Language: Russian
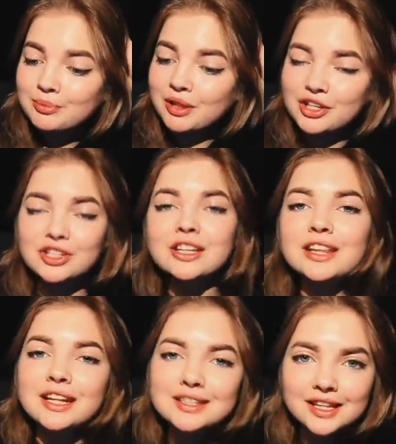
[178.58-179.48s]
— это приложение
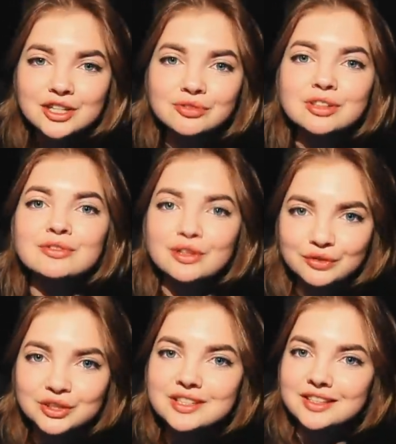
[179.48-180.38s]
для отслеживания
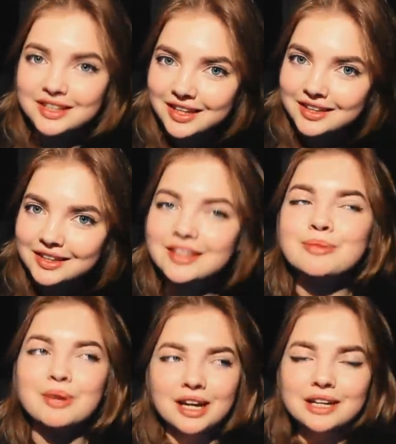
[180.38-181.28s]
твоего настроения
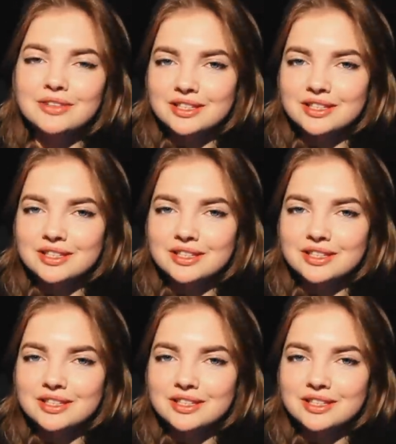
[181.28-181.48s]
и морального